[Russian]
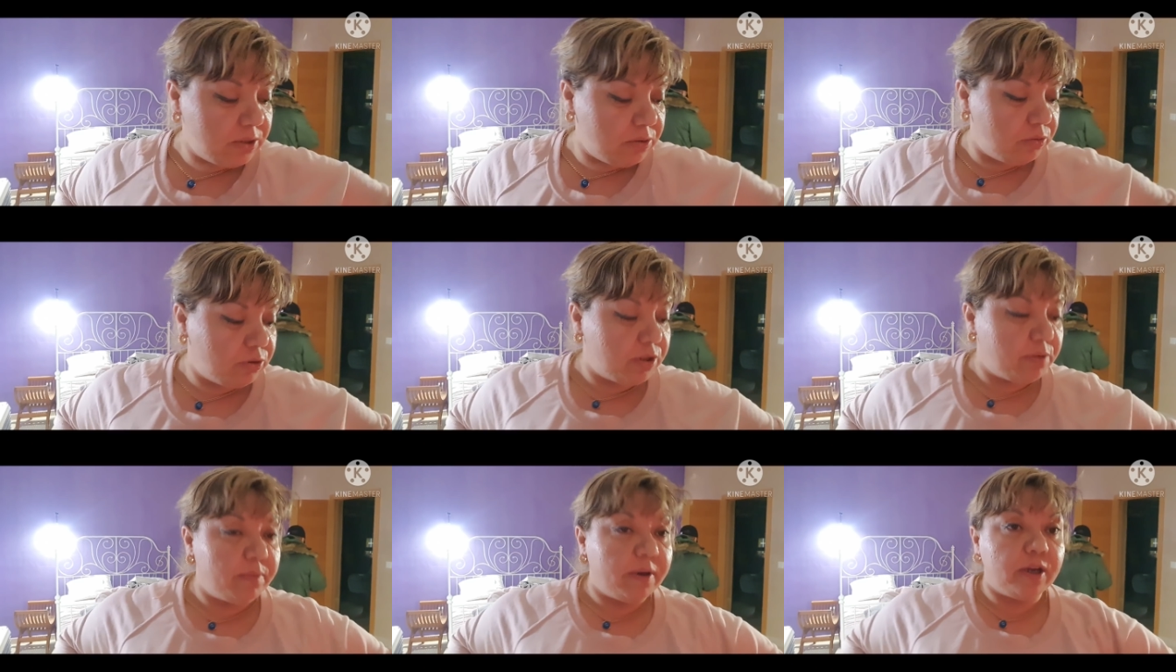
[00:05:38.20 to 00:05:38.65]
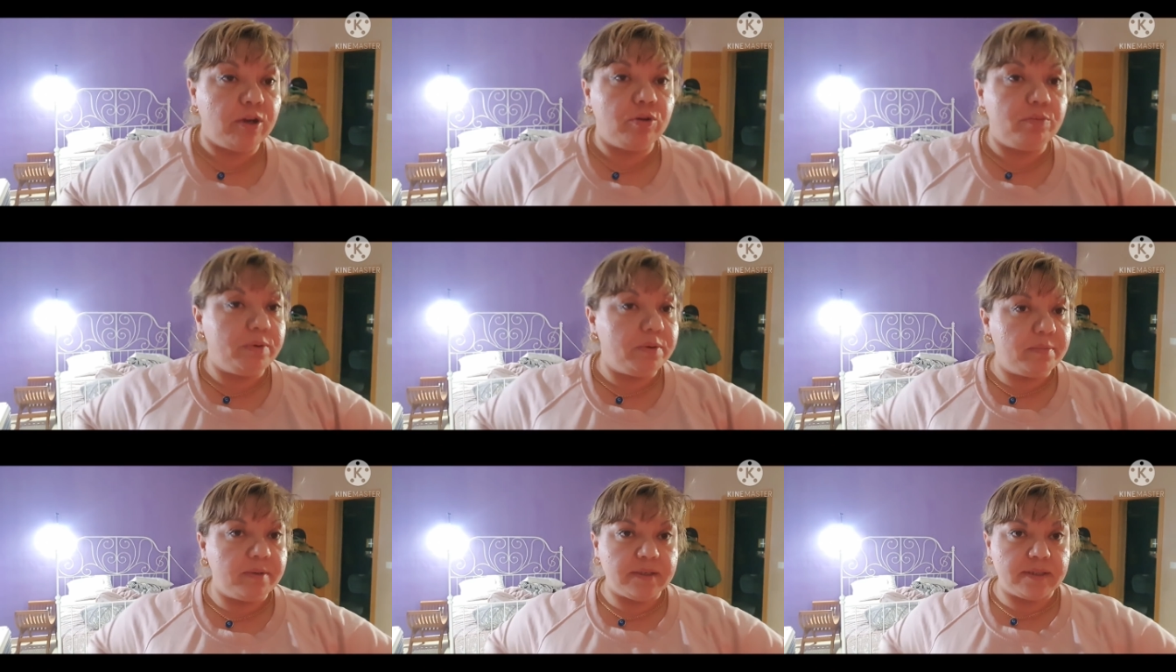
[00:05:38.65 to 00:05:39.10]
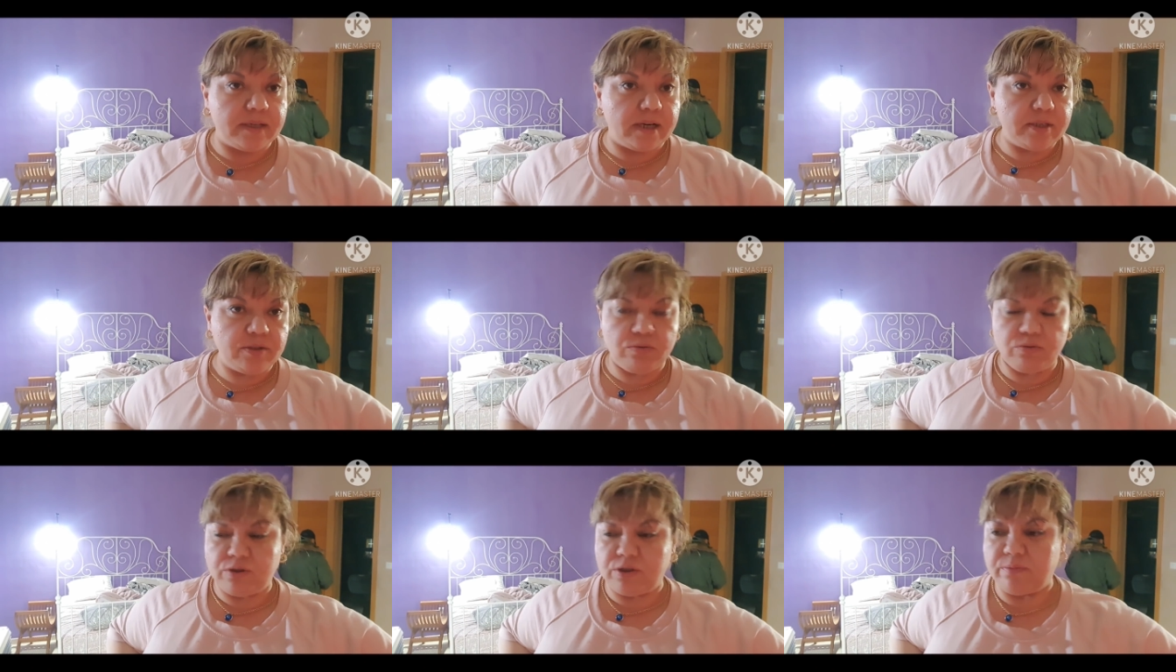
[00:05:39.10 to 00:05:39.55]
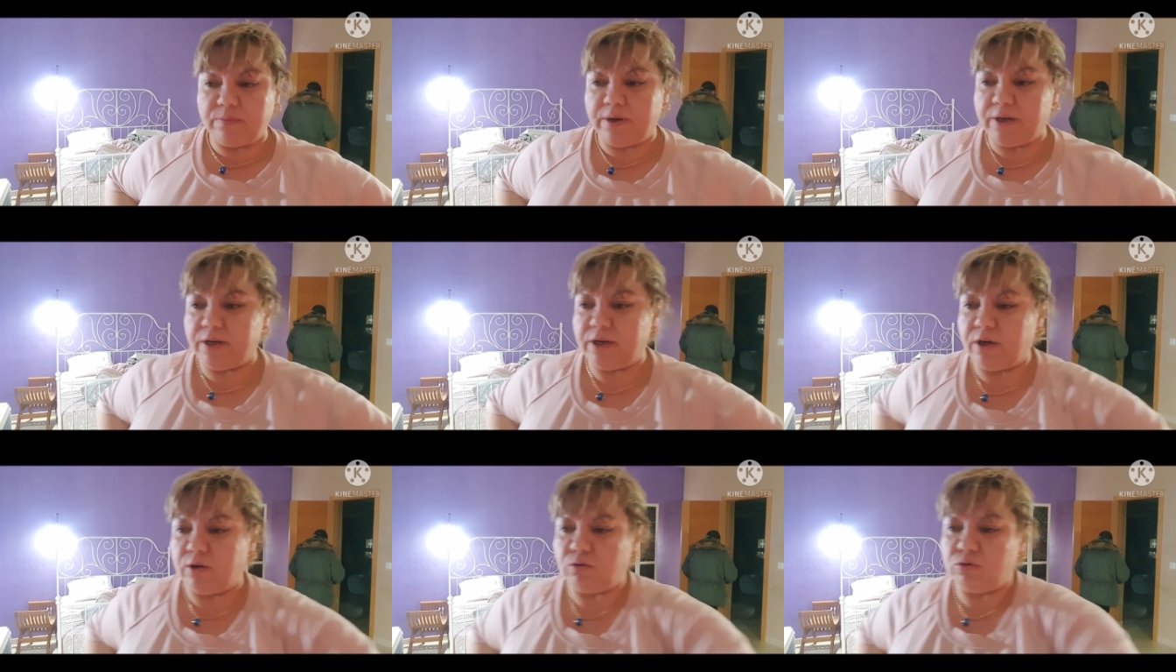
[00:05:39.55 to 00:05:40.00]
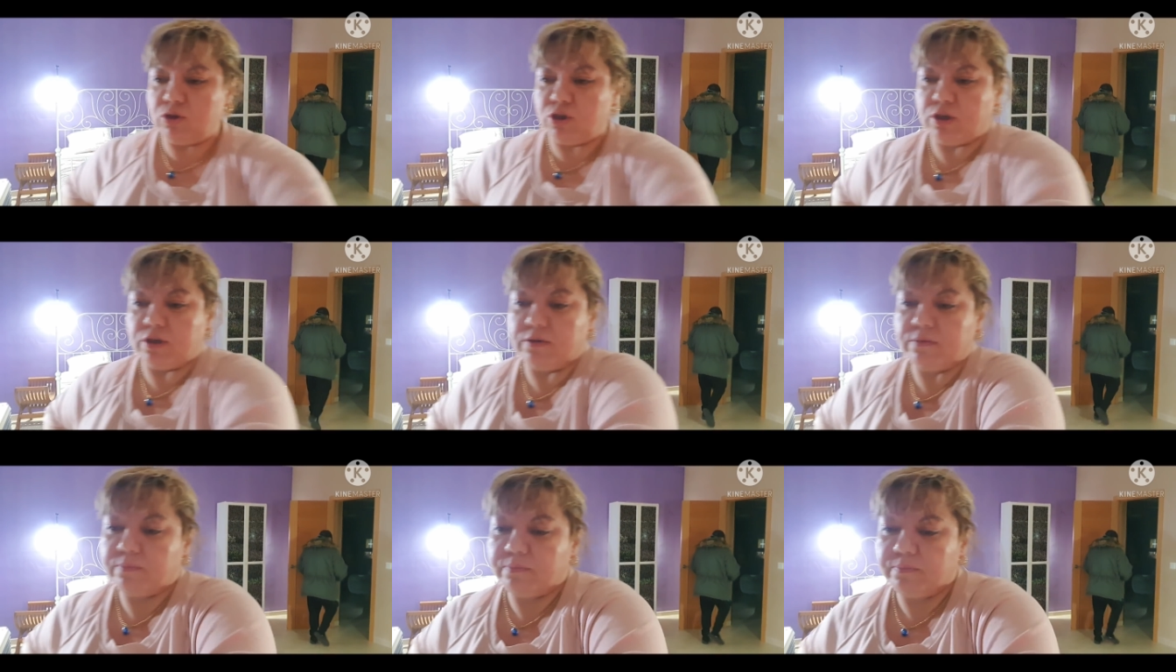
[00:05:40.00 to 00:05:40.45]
Здравствуйте, мои любимые, здравствуйте, мои хорошие.